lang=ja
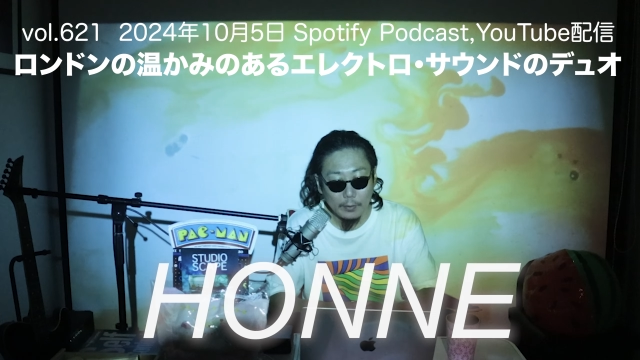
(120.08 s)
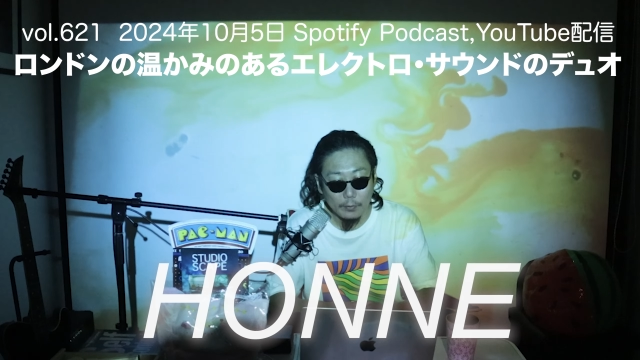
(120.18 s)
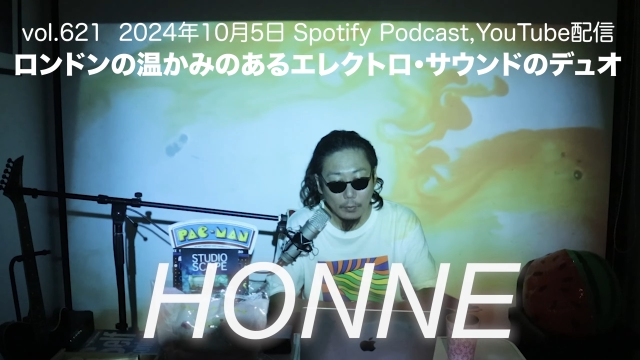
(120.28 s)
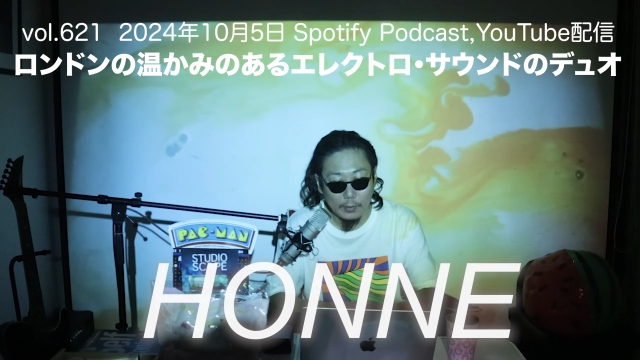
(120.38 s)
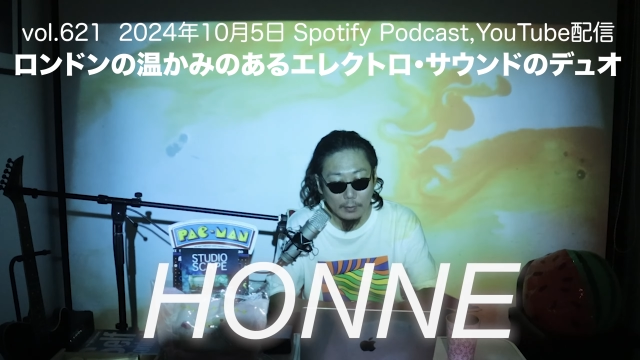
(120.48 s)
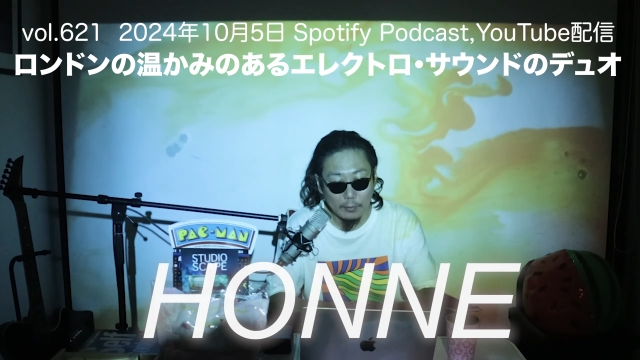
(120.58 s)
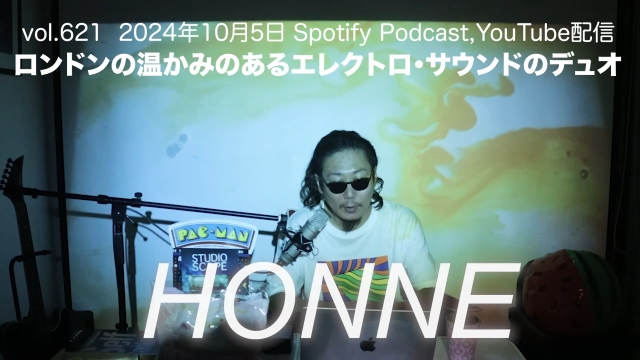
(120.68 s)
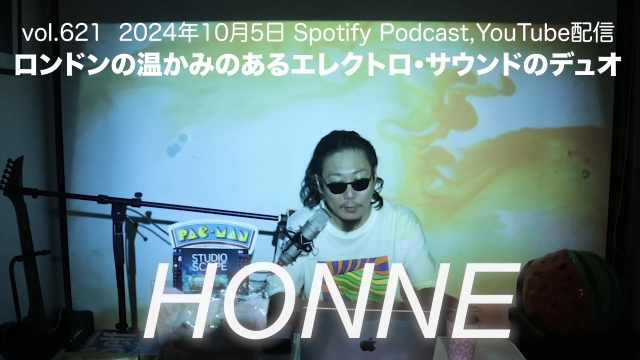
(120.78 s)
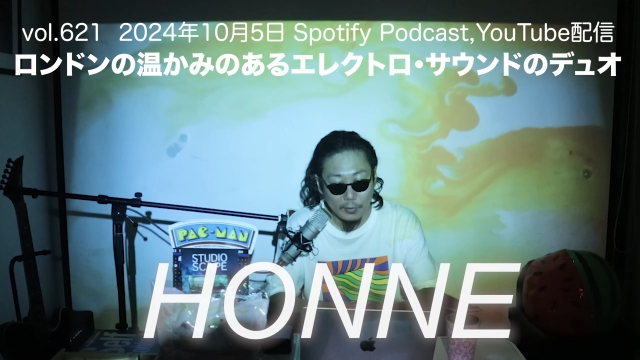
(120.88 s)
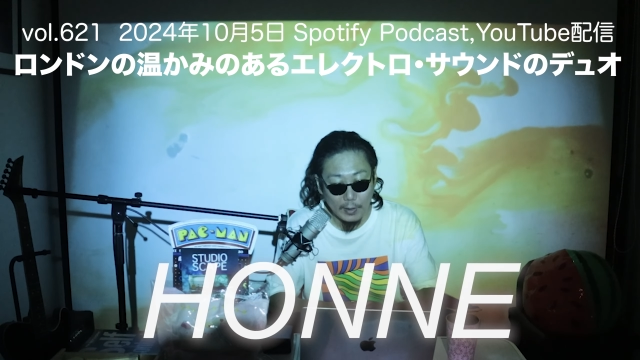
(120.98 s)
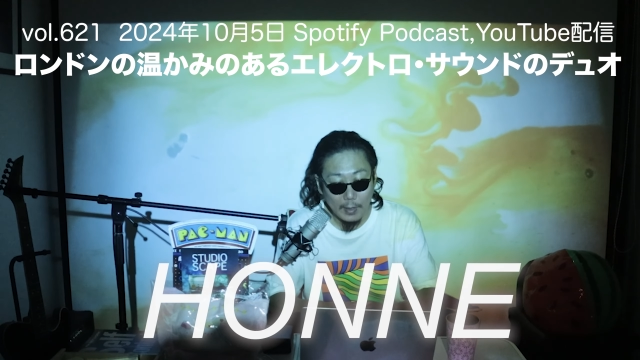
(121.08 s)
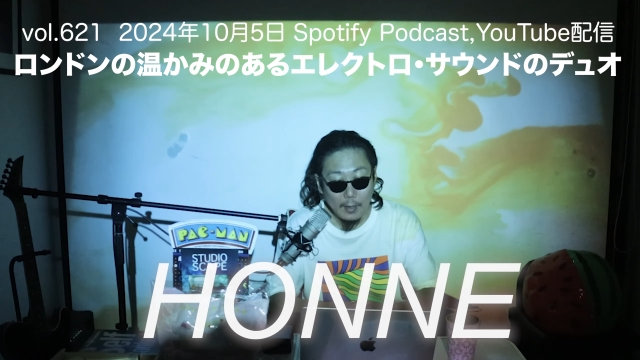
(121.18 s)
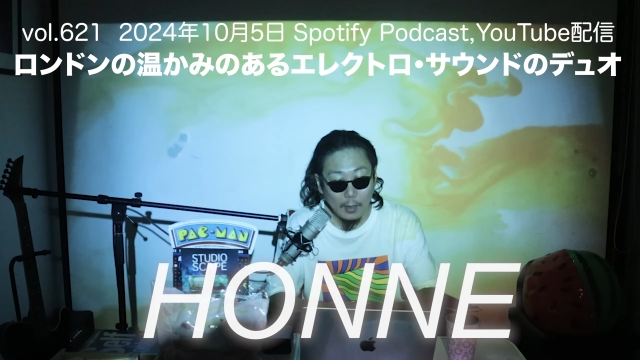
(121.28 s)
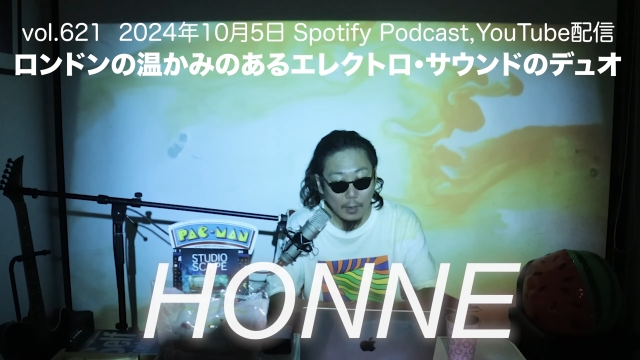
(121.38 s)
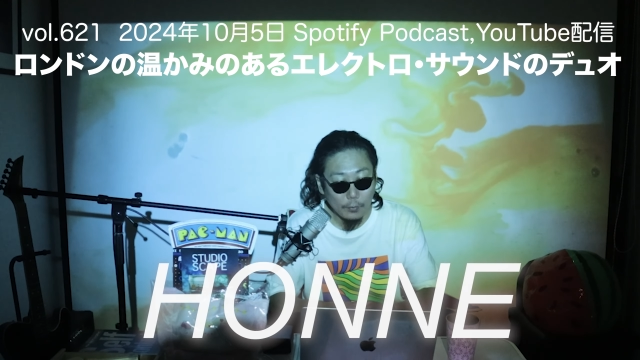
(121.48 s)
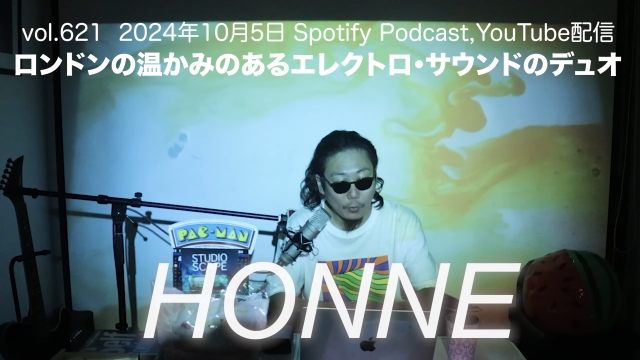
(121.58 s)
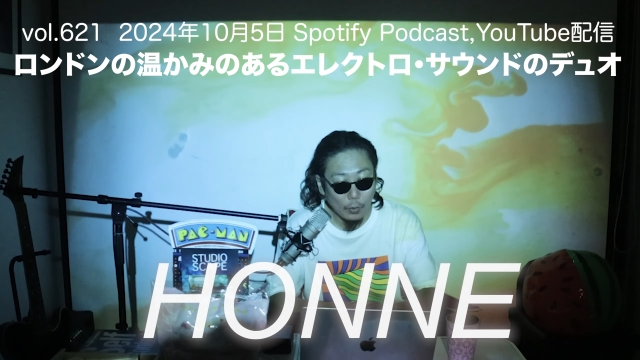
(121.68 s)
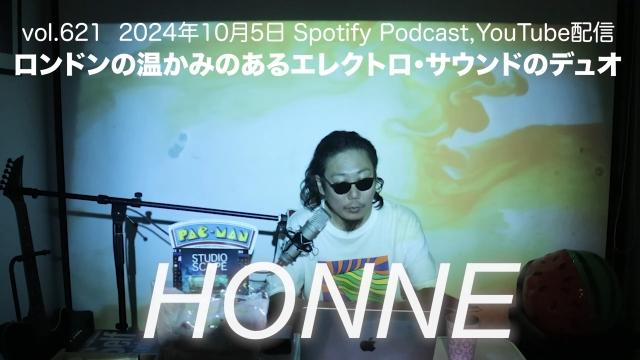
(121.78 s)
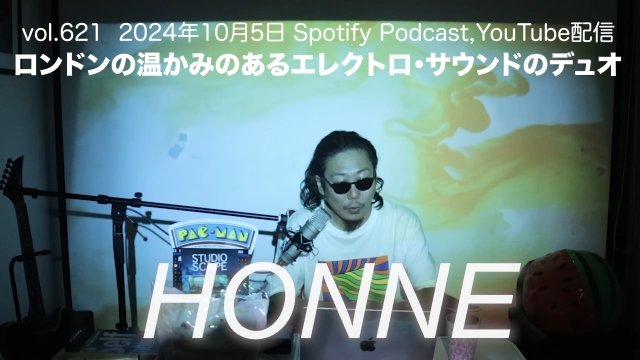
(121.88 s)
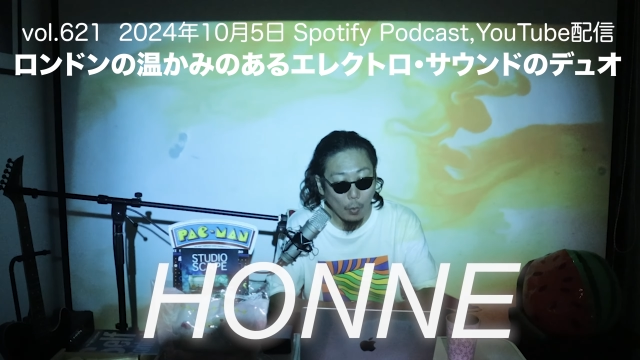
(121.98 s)
ディングスを設立し、数
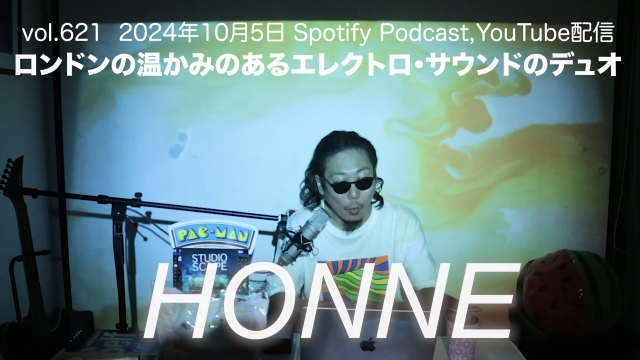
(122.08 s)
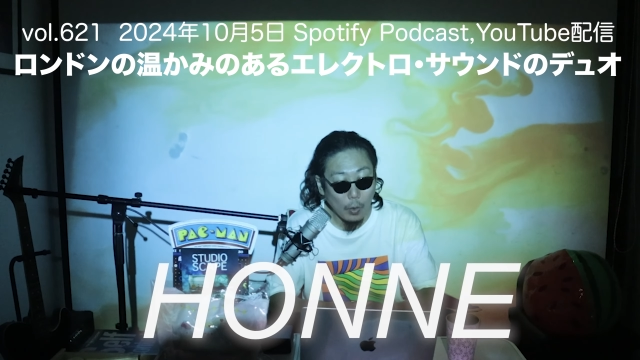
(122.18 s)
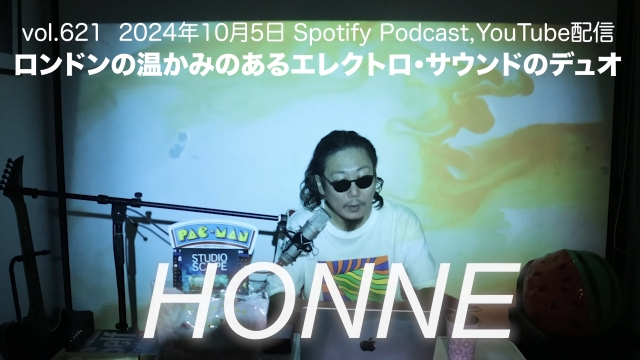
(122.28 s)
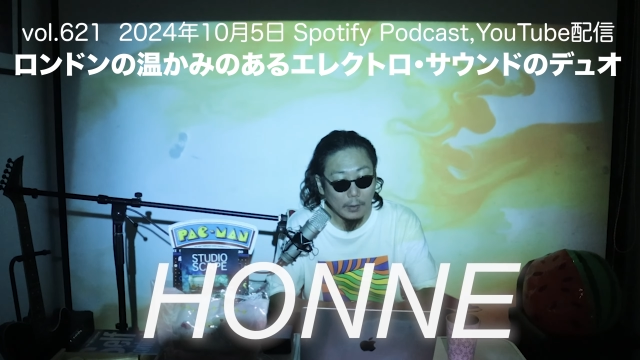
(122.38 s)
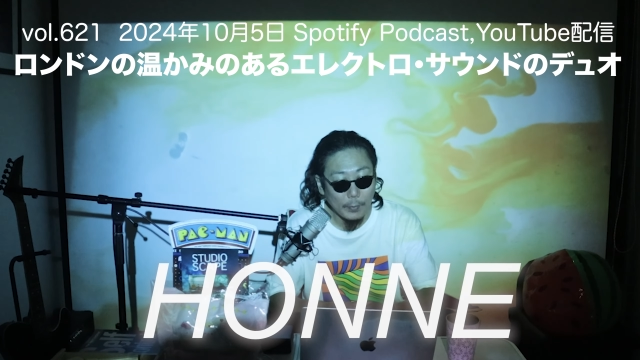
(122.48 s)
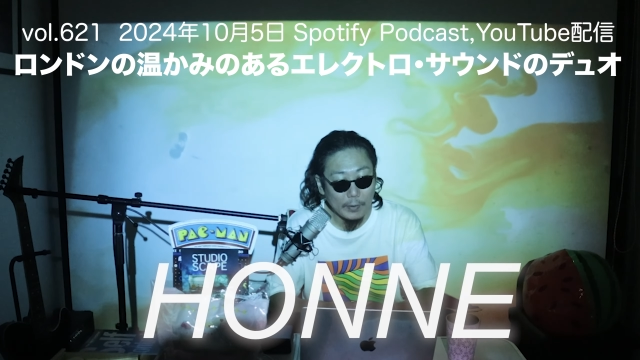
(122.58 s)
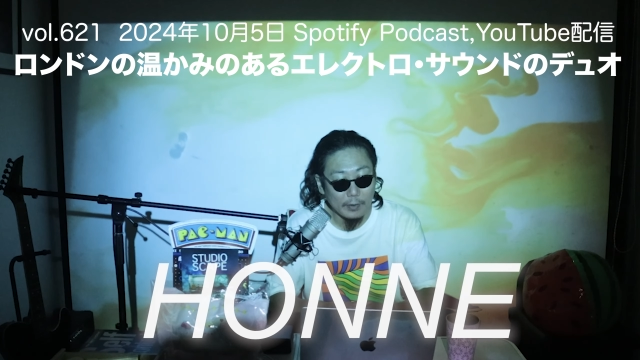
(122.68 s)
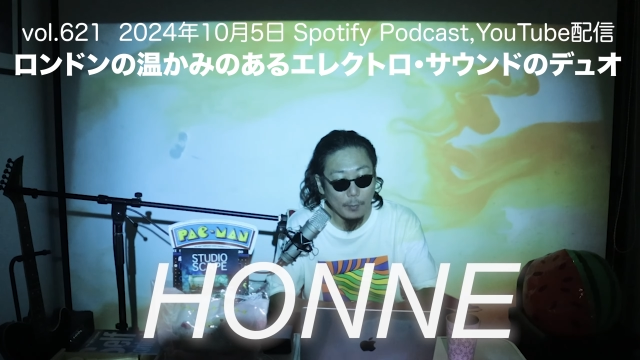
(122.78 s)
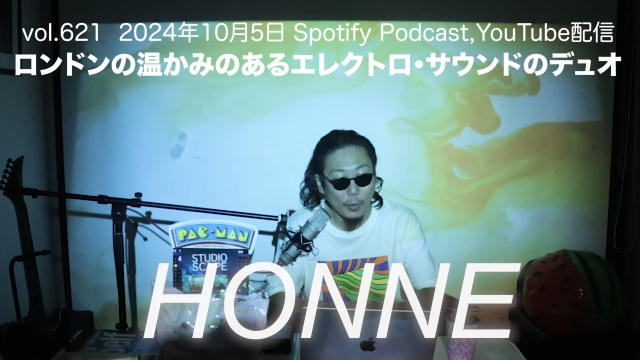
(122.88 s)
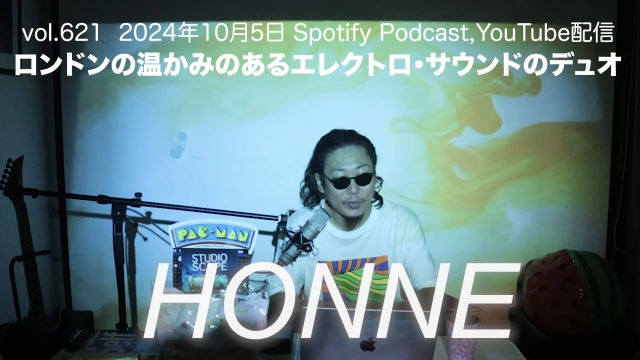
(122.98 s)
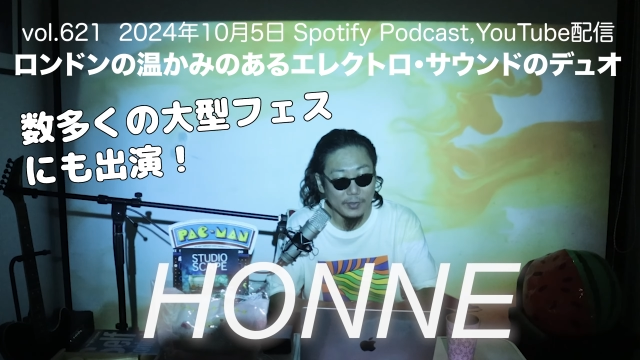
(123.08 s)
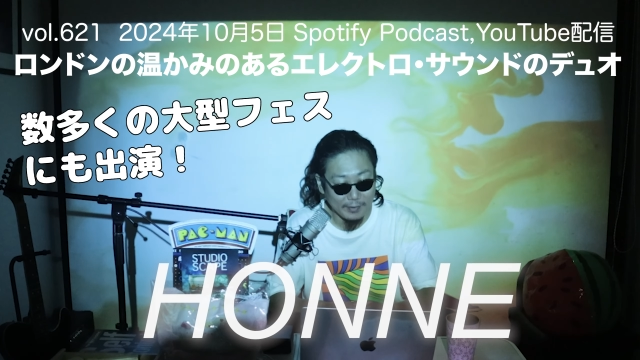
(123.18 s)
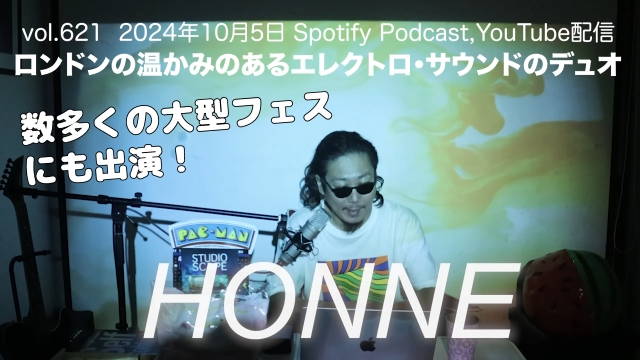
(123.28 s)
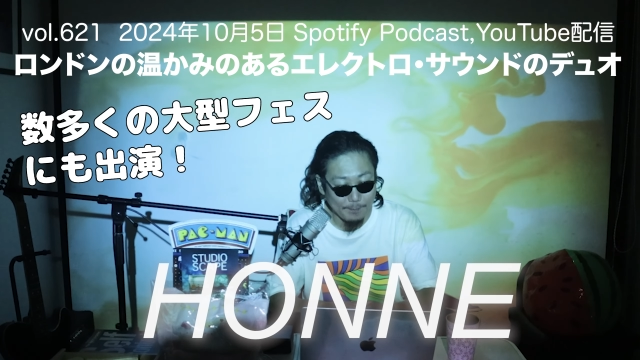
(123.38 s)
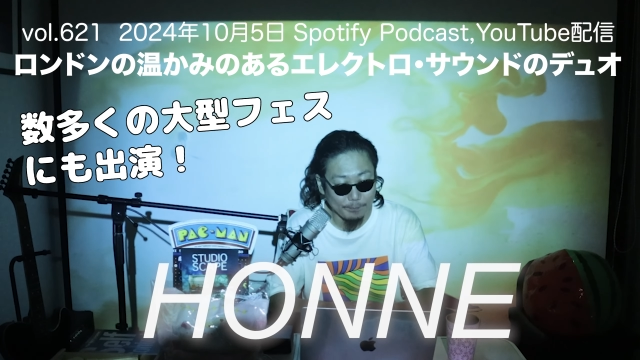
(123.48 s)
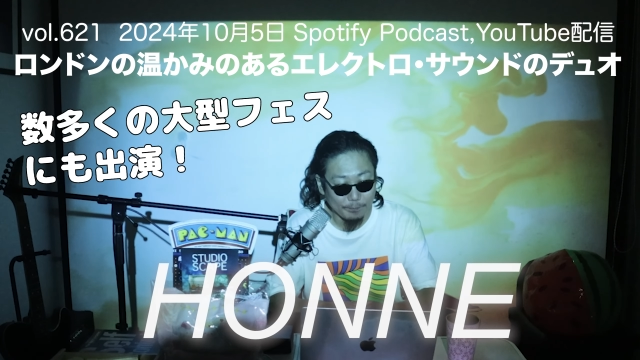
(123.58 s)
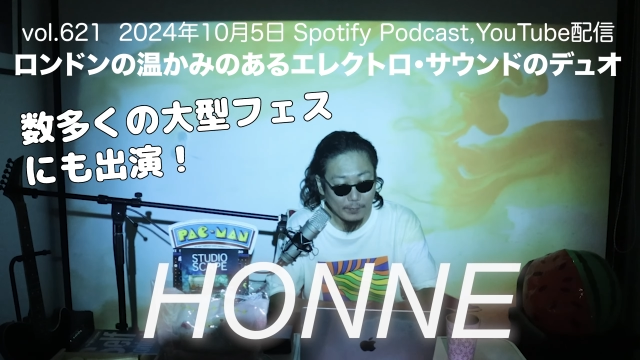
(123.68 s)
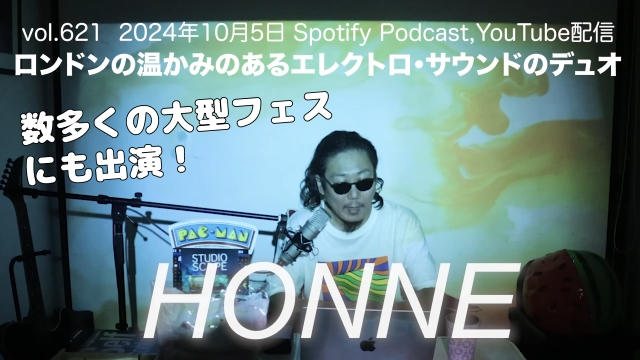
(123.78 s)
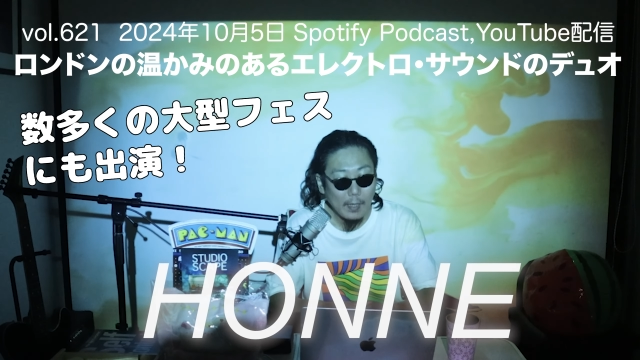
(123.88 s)
多くの大型フェスにも出演。